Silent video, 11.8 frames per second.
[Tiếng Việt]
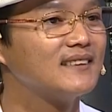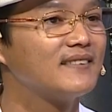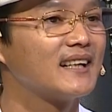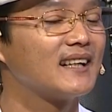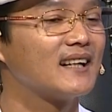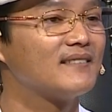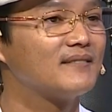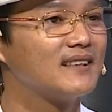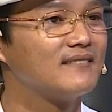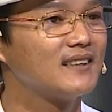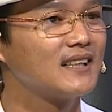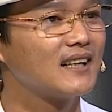thưa với anh
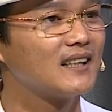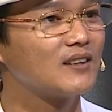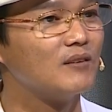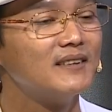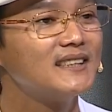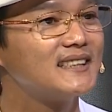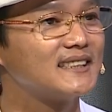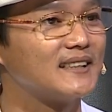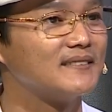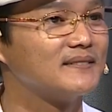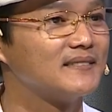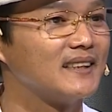Vinh với à, cùng với chương
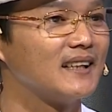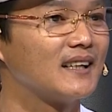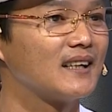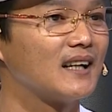trình thì dạ.